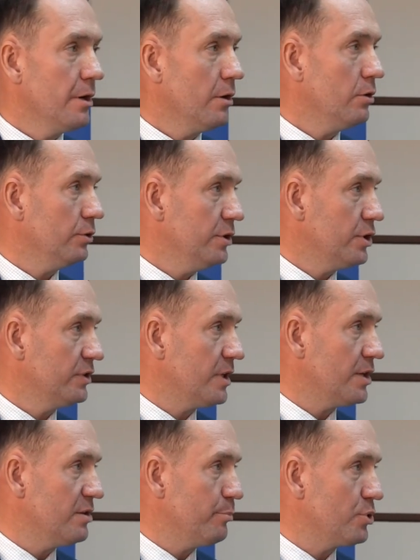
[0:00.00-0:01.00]
ochotniczych
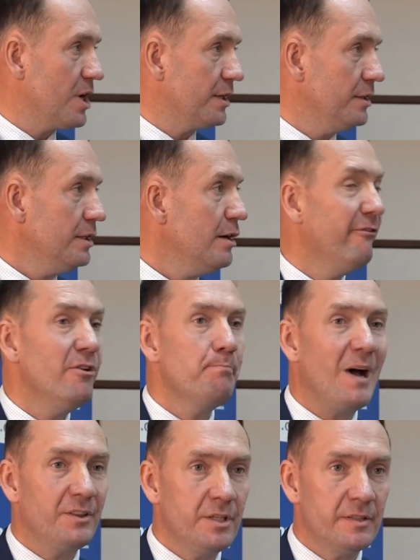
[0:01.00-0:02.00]
straży pożarnych
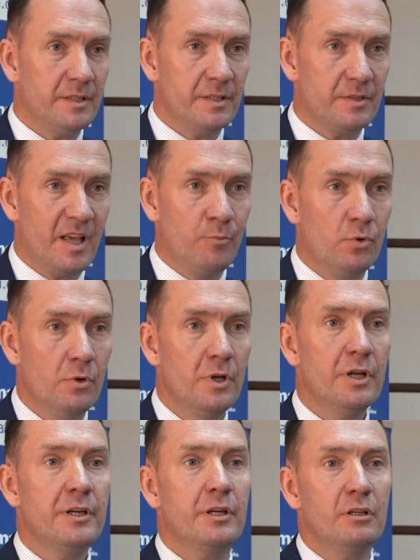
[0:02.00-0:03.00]
wypadnie z systemu,
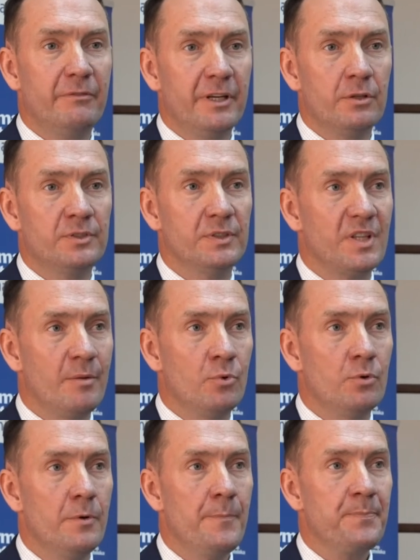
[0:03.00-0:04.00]
krajowego
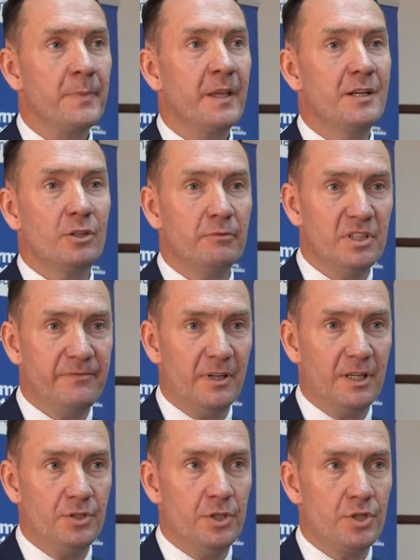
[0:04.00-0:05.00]
systemu ratownictwa
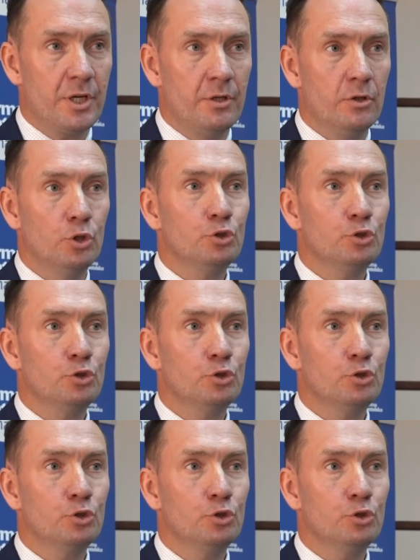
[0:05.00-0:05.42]
gaśniczego.